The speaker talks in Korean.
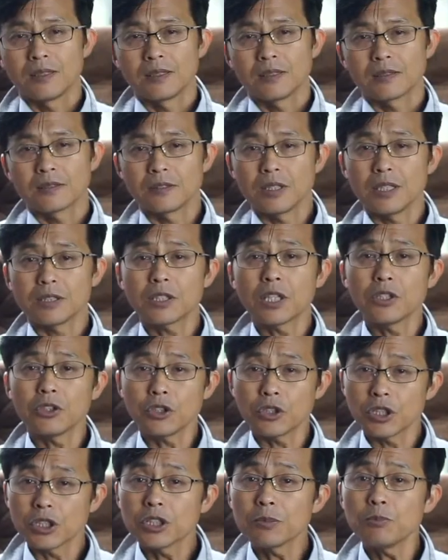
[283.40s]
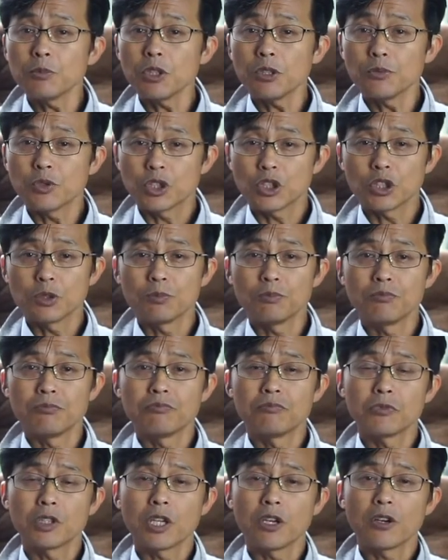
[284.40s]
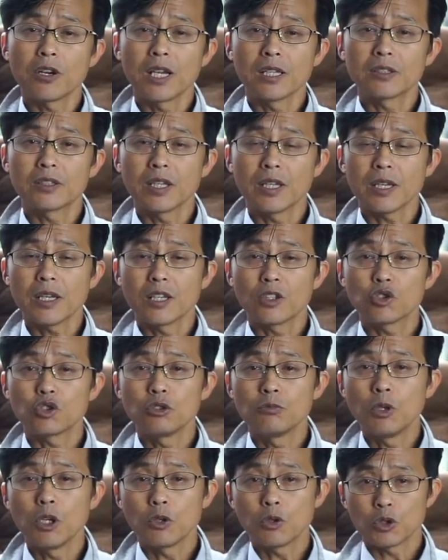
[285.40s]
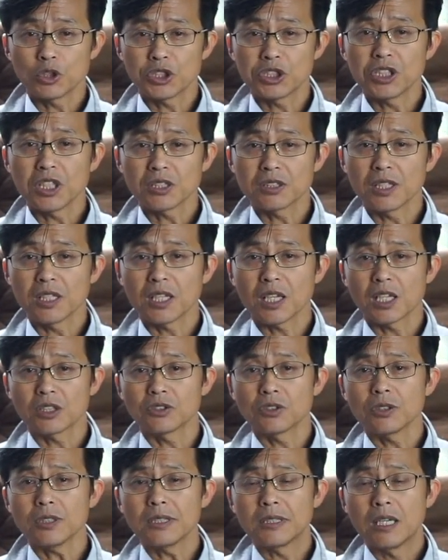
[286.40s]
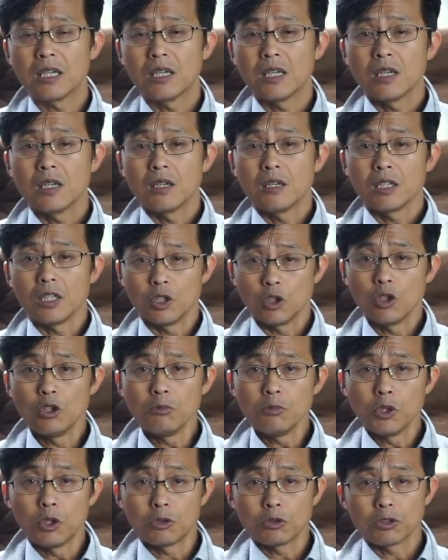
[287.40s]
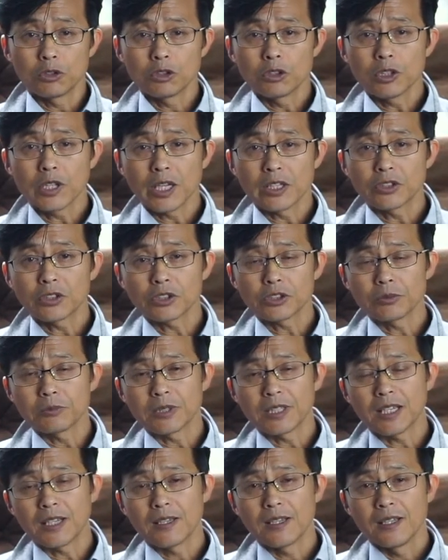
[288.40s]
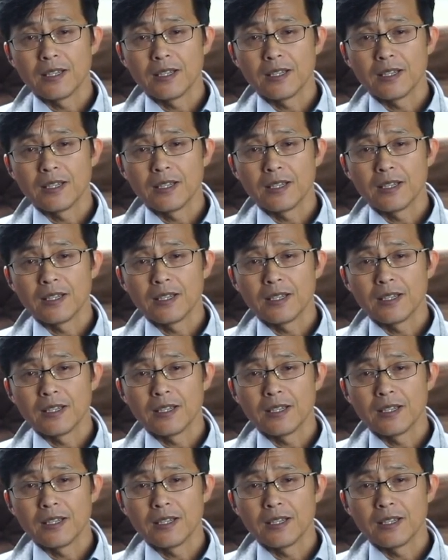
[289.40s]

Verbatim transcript: 그의 사역이 10년쯤 되어갈 때 2명으로 시작된 가정은 7명으로 늘어나 있었습니다.